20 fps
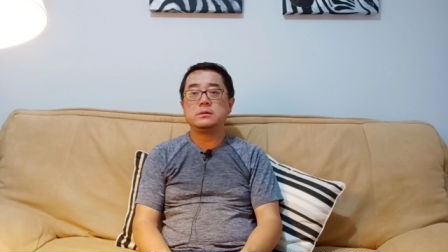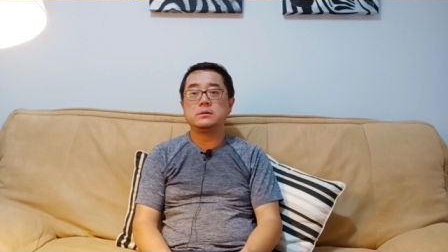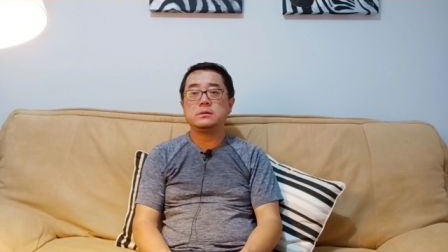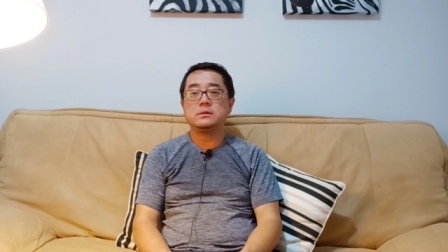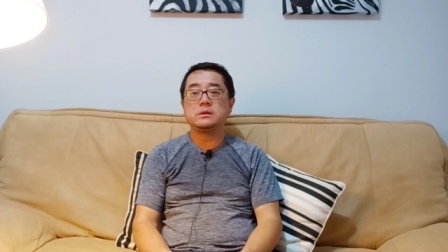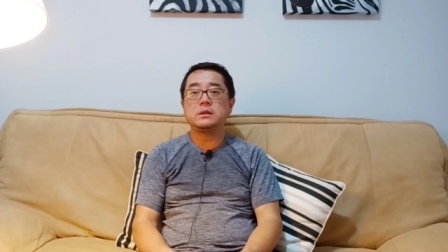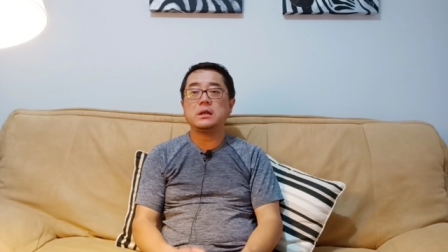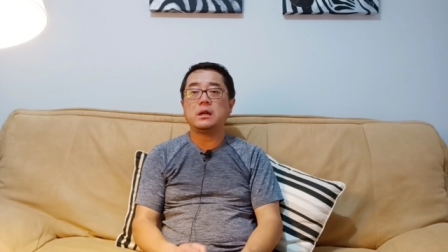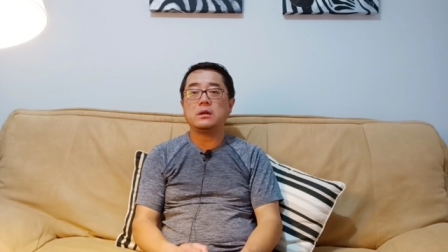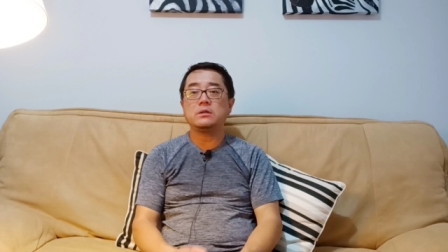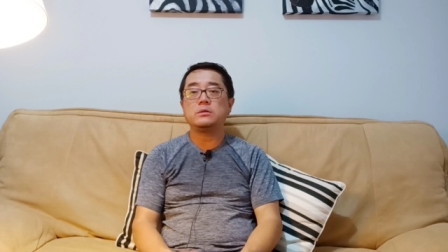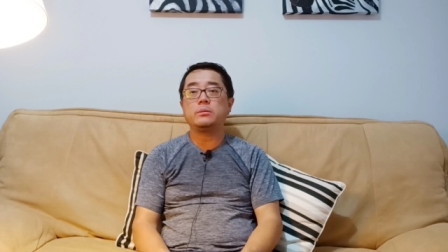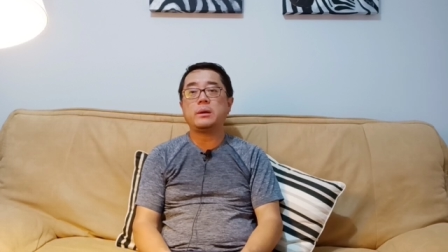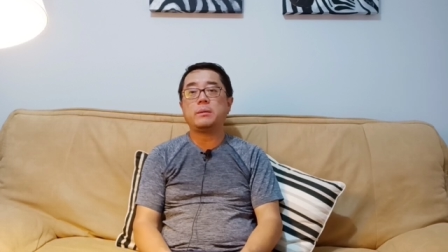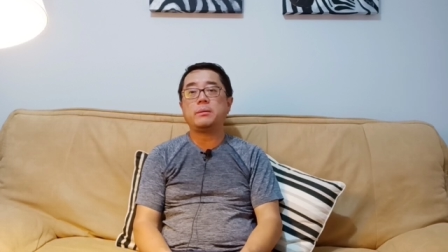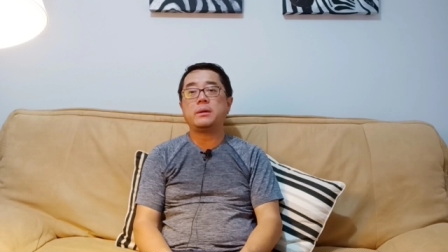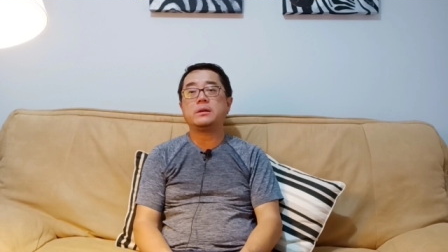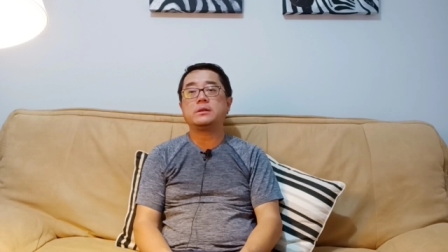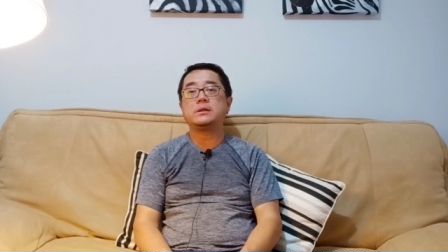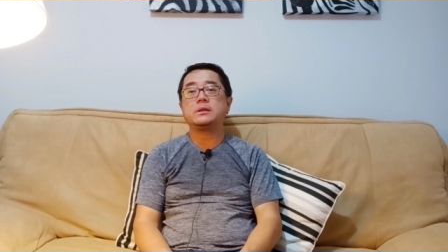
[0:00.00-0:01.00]
正好就表
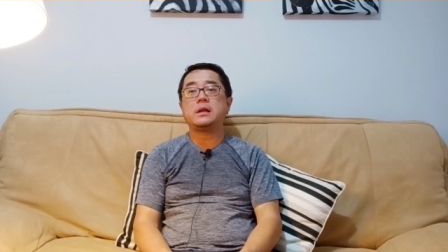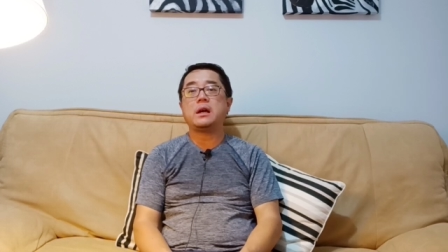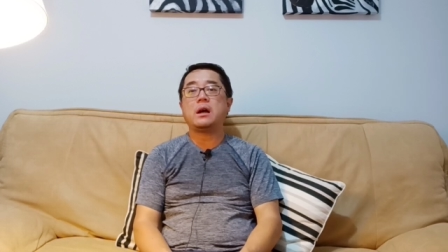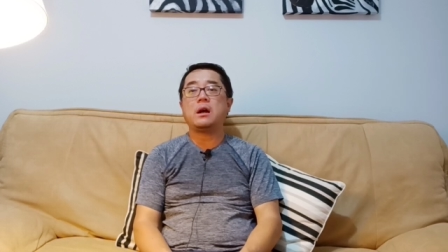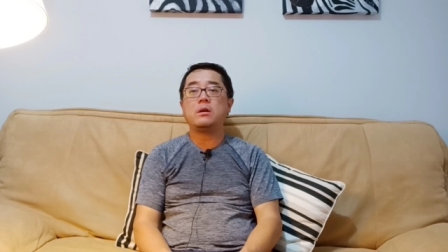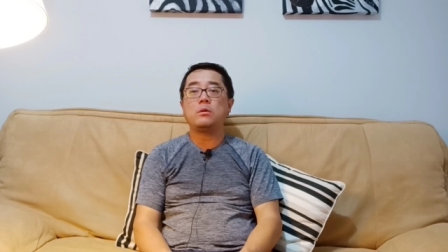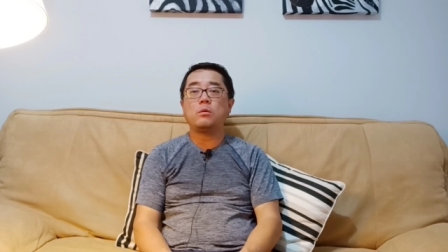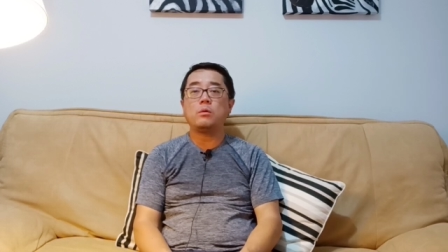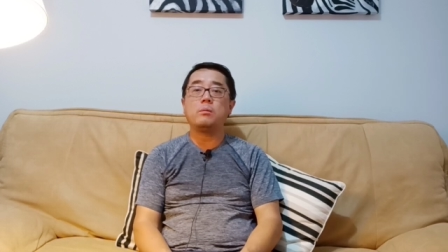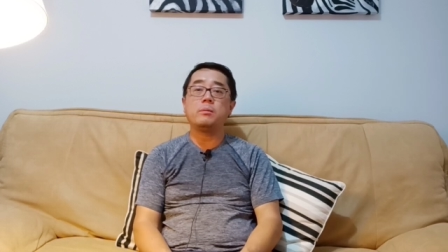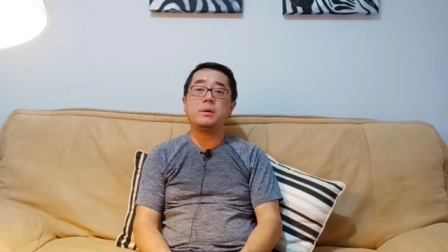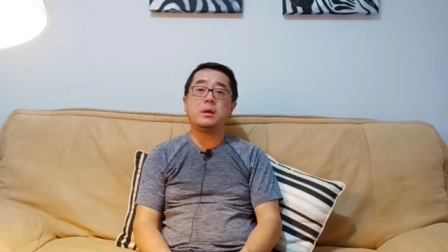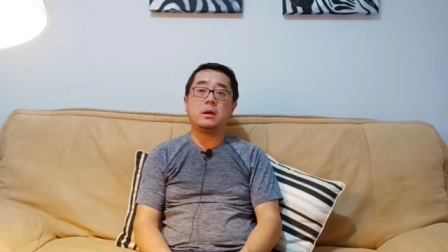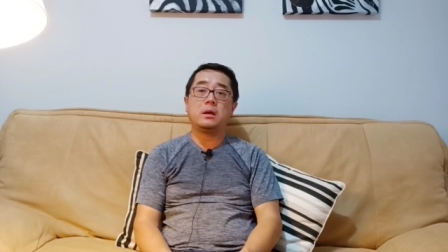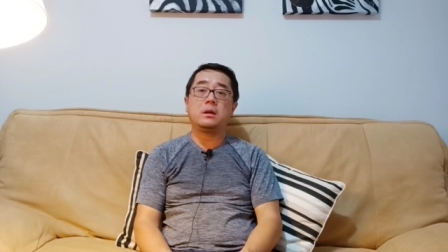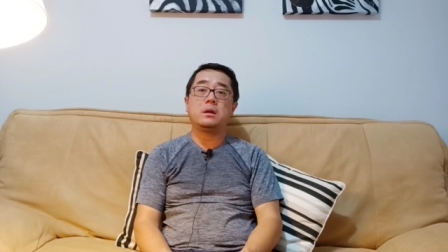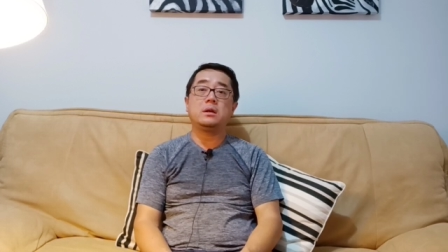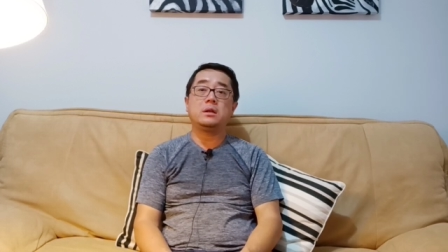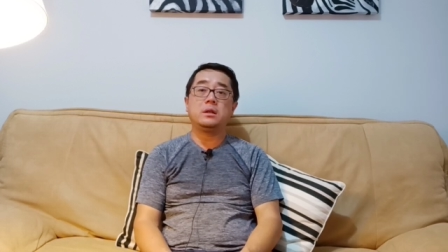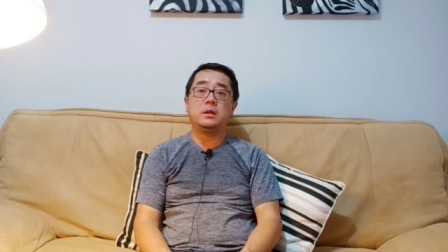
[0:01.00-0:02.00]
明了这一点。而我们也
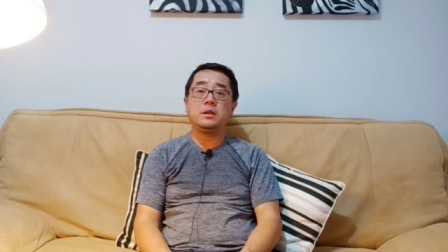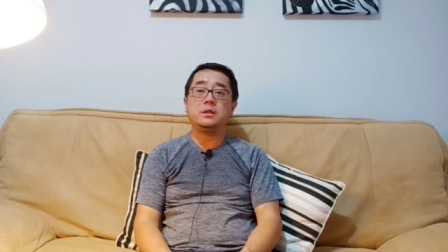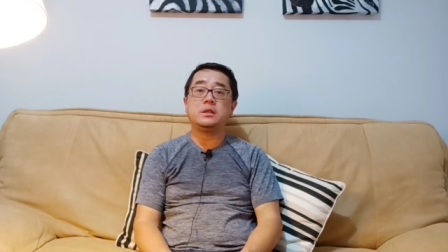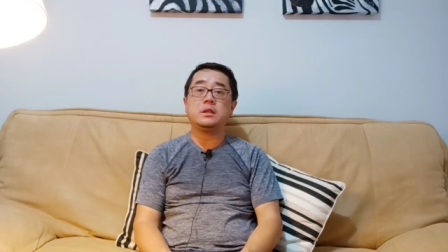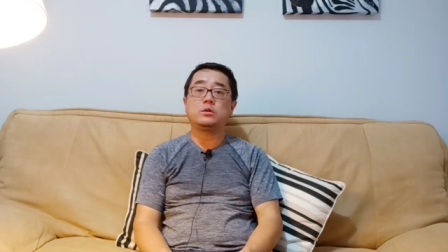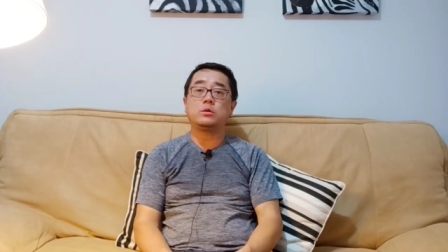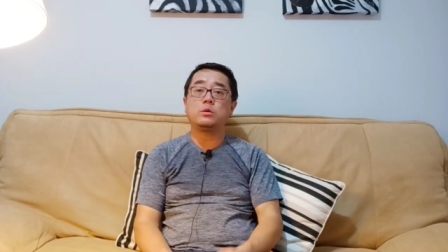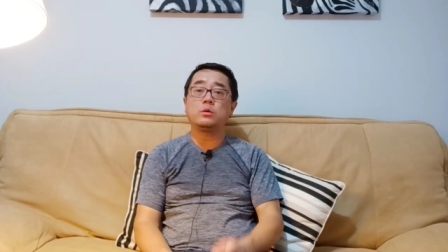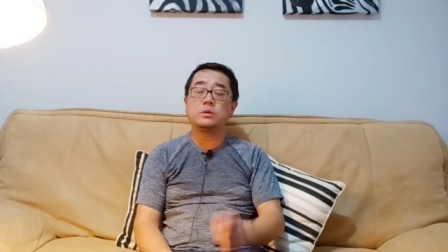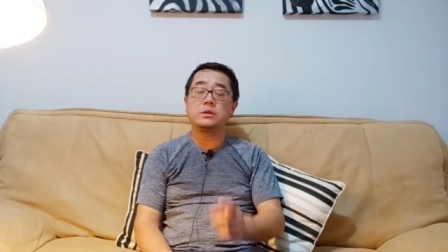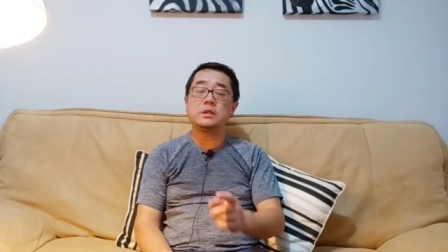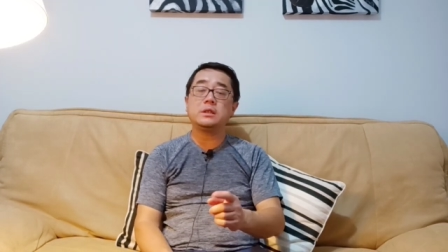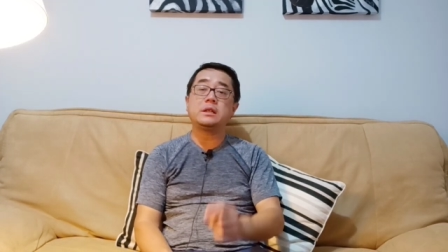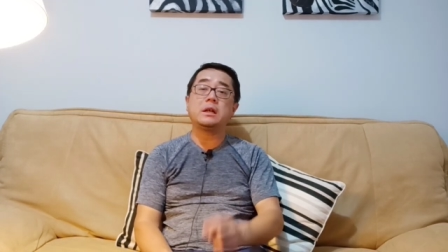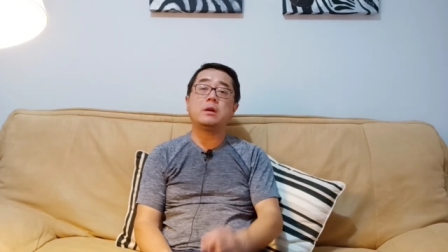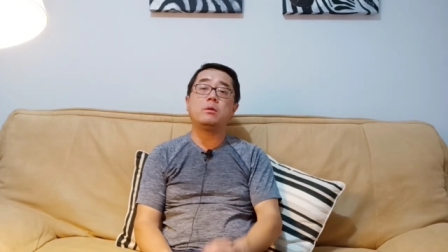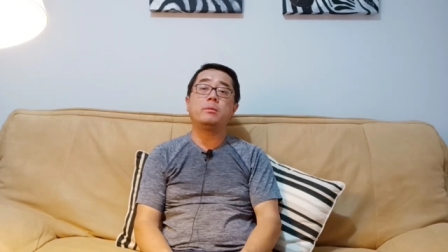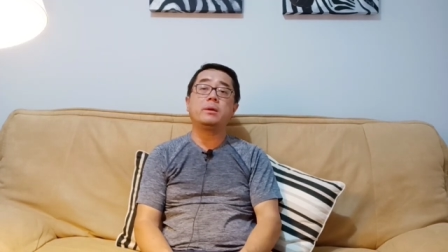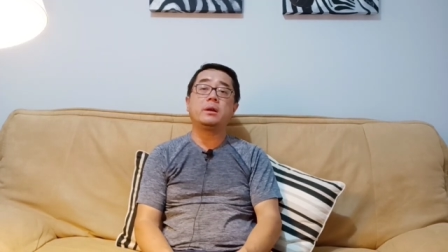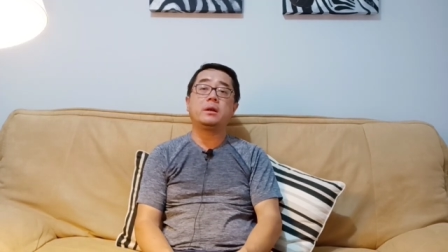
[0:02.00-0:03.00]
可以理解，通过这一点，
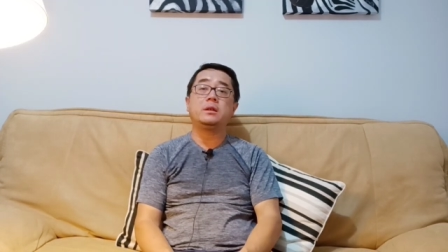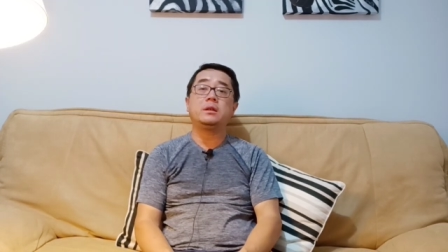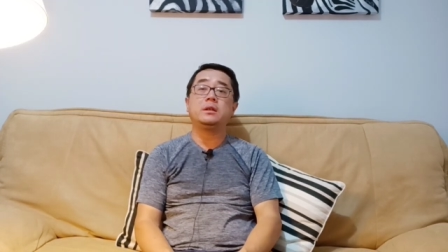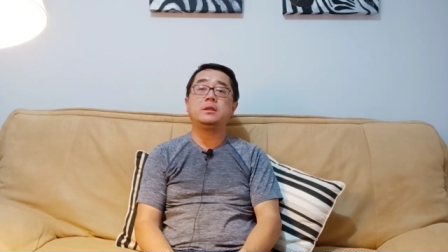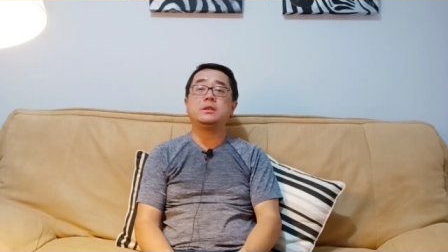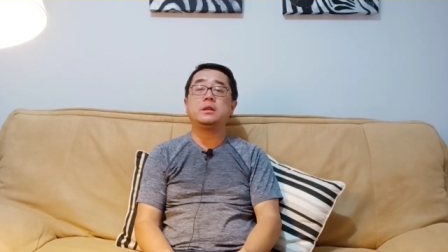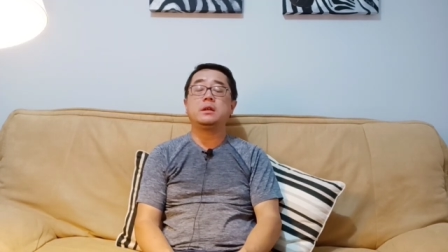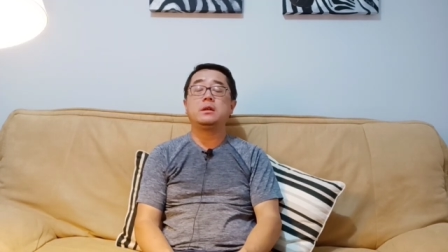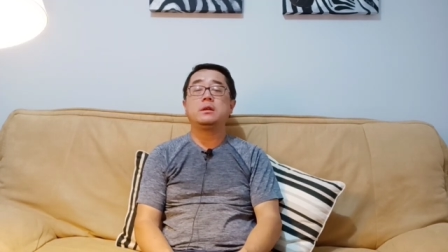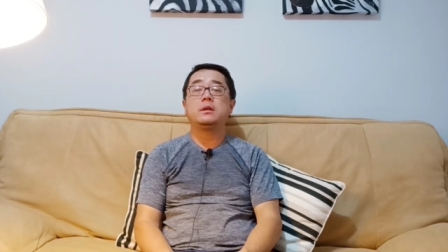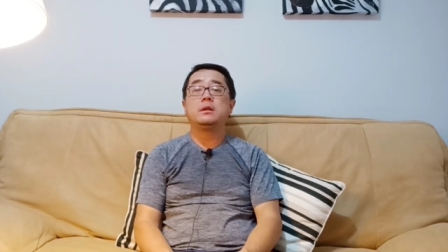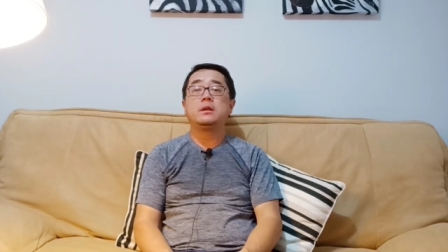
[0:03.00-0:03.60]
我们也可以理解，